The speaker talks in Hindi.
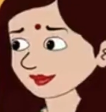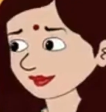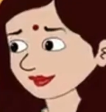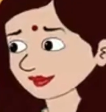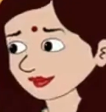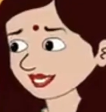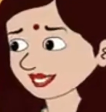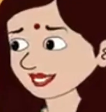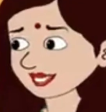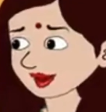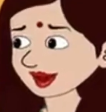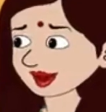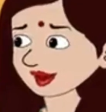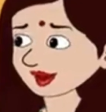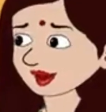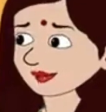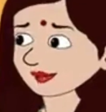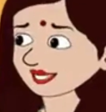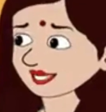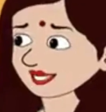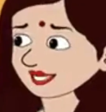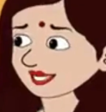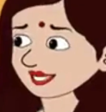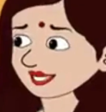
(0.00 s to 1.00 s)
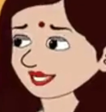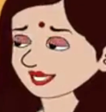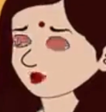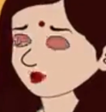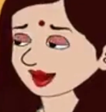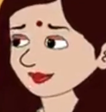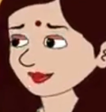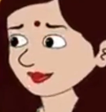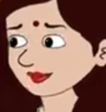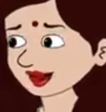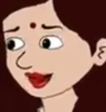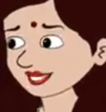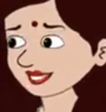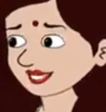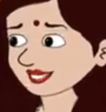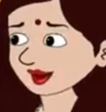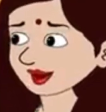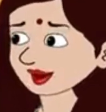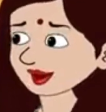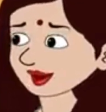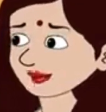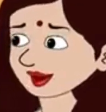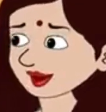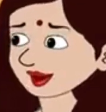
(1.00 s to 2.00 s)
लेकिन मम्मी जी वो मुझे
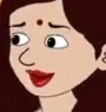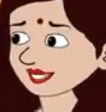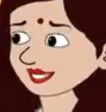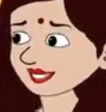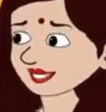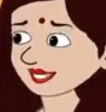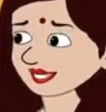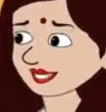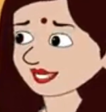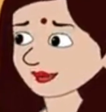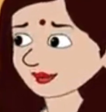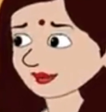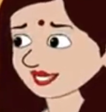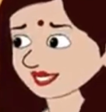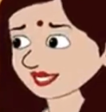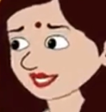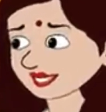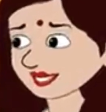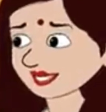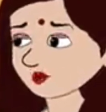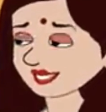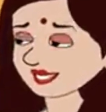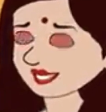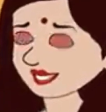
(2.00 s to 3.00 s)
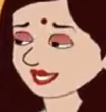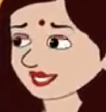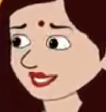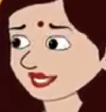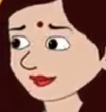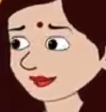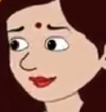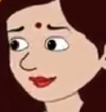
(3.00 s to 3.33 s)
नौकरों की तरह ट्रीट कर रही है